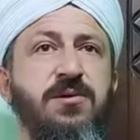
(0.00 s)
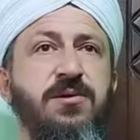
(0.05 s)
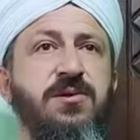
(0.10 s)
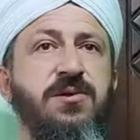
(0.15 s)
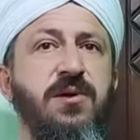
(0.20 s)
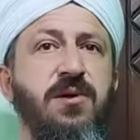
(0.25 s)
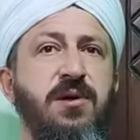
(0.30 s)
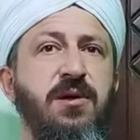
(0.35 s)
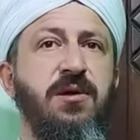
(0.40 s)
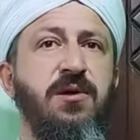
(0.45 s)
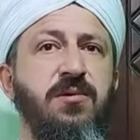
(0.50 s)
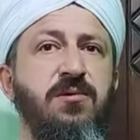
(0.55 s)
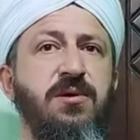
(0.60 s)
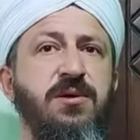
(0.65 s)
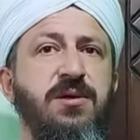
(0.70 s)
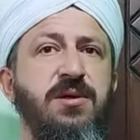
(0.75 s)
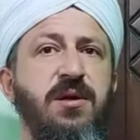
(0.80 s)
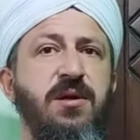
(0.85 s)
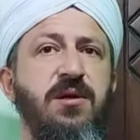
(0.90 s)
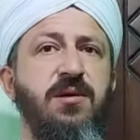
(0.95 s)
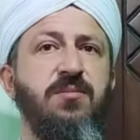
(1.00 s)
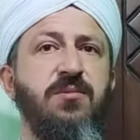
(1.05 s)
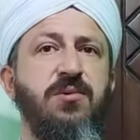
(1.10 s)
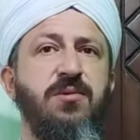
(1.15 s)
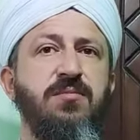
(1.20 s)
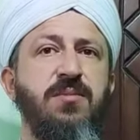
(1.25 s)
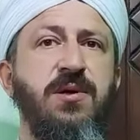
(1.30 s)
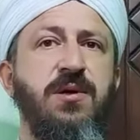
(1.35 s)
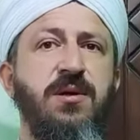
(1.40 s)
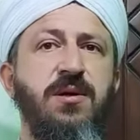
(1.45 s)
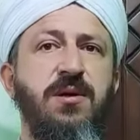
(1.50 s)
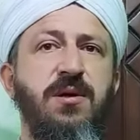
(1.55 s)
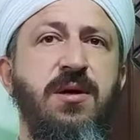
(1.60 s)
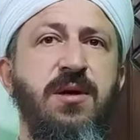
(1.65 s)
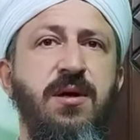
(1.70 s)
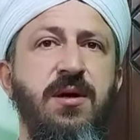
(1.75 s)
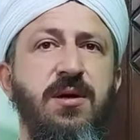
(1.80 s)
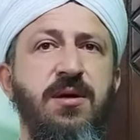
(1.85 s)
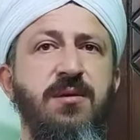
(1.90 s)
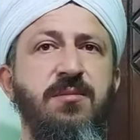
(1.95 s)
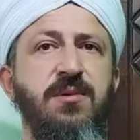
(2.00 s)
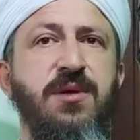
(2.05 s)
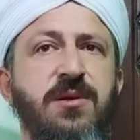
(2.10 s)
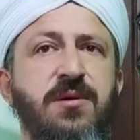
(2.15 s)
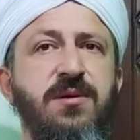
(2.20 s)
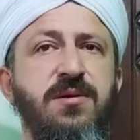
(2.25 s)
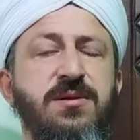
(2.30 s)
صلي وسلم وبارك على من